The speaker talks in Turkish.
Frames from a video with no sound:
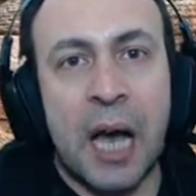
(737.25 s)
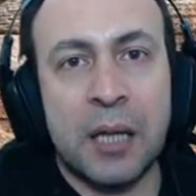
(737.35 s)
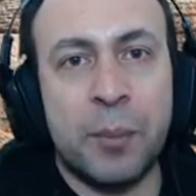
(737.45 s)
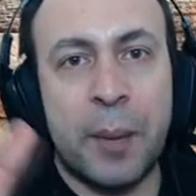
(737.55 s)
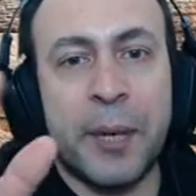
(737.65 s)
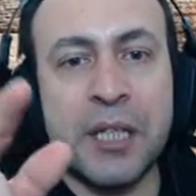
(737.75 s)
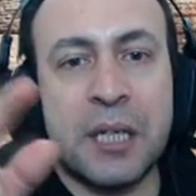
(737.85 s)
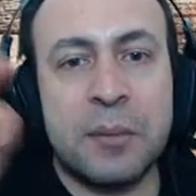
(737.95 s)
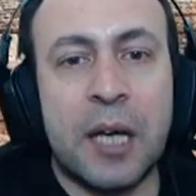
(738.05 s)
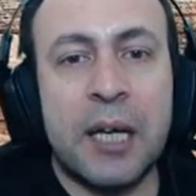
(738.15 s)
dağıtmaya
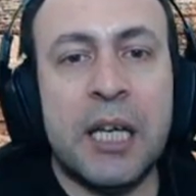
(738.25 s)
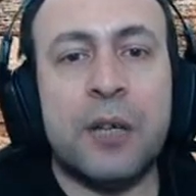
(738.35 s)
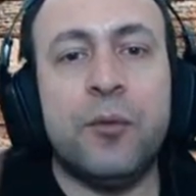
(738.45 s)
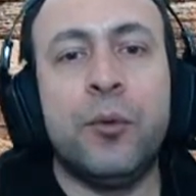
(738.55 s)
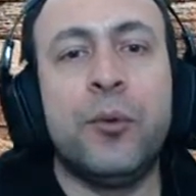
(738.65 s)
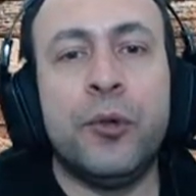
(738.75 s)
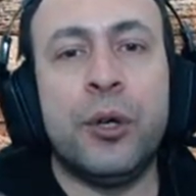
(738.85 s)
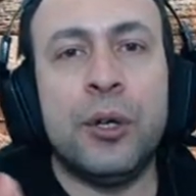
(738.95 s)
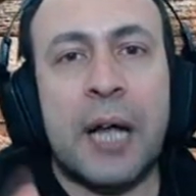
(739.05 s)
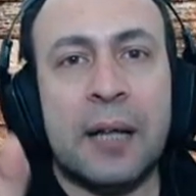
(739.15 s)
başladığımda ilk
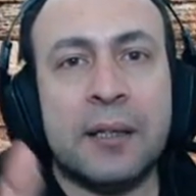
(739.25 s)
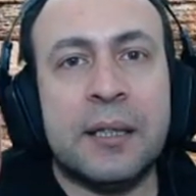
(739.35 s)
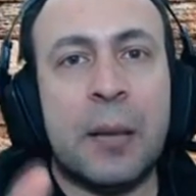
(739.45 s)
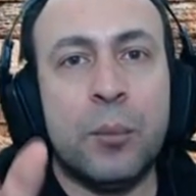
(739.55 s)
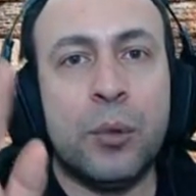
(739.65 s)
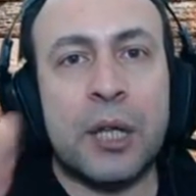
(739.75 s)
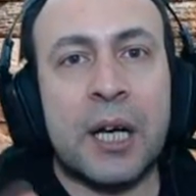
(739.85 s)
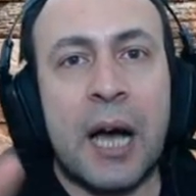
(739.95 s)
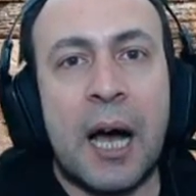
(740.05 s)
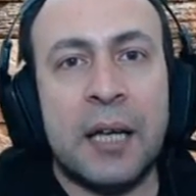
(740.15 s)
videonun altından
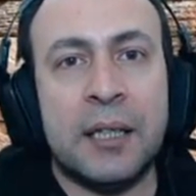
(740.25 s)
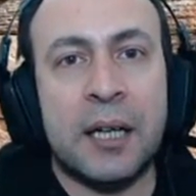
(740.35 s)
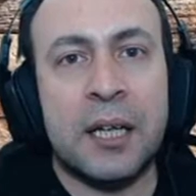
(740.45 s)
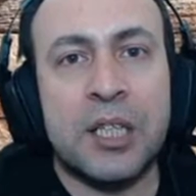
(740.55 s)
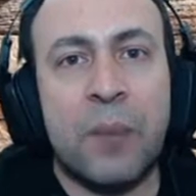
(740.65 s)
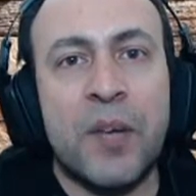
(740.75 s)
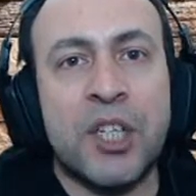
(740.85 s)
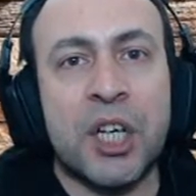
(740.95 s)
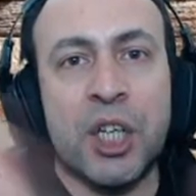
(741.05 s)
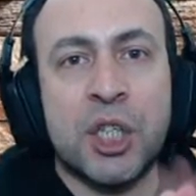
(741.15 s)
mutlaka ID'leri alacağım ve
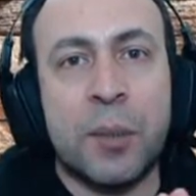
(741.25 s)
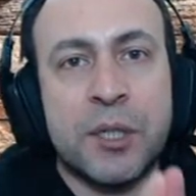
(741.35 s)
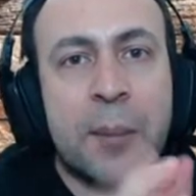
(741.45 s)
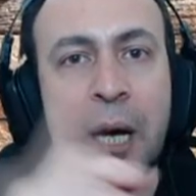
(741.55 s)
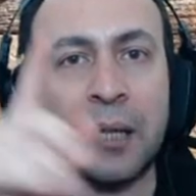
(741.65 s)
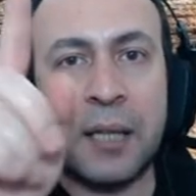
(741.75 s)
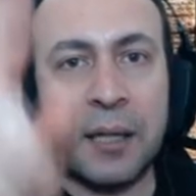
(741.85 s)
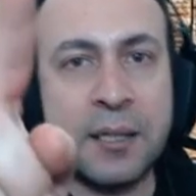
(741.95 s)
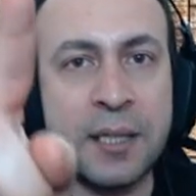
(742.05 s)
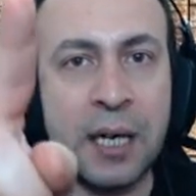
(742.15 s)
çekiliş yapacağım artı
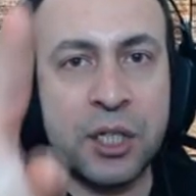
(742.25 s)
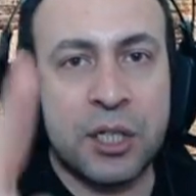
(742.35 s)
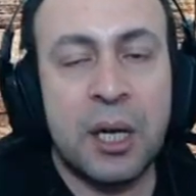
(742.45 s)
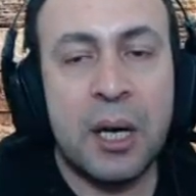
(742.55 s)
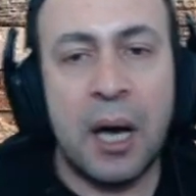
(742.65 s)
altı silah için.